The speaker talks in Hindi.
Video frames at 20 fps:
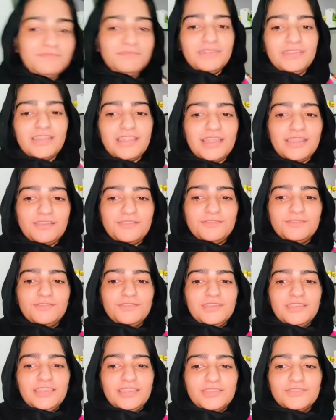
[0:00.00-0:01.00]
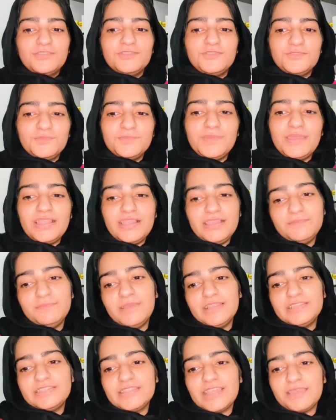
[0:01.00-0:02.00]
बना लो एक तो तुम पहली
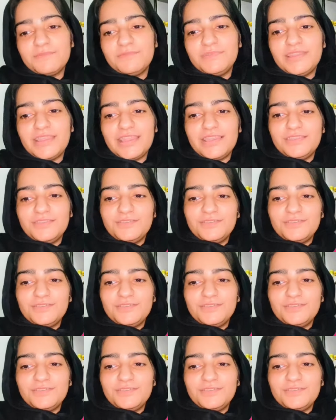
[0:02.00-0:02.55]
बार चाय बना रही